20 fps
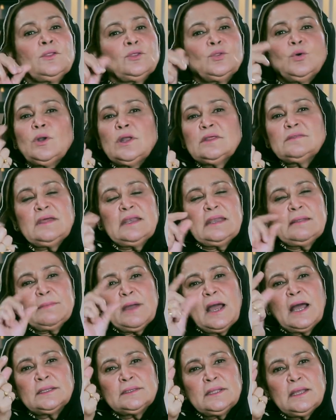थोड़ा सा लेमन
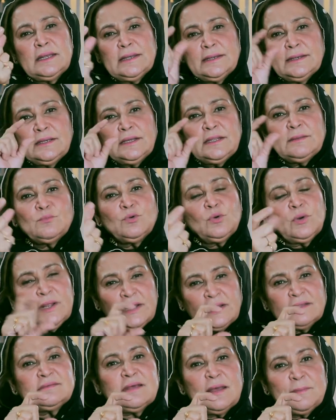आधा नींबू का
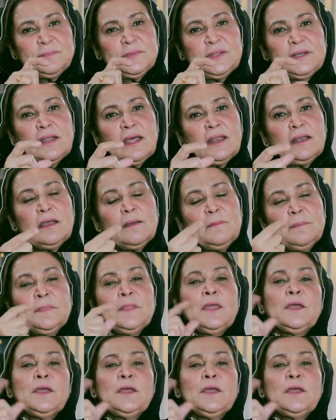रस आपने डाला